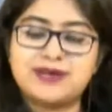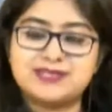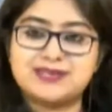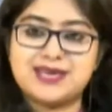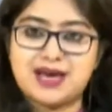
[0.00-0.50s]

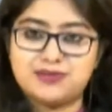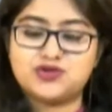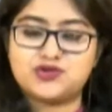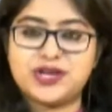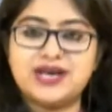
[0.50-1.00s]
বার্তা নিয়ে আমি
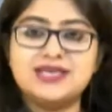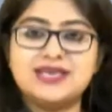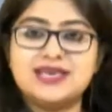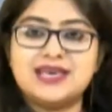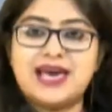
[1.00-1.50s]
ট্রিনা
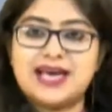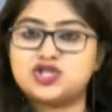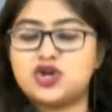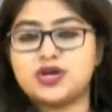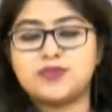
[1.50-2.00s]
এক
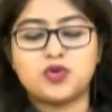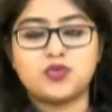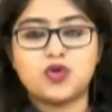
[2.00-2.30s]
ঝলকে পড়ব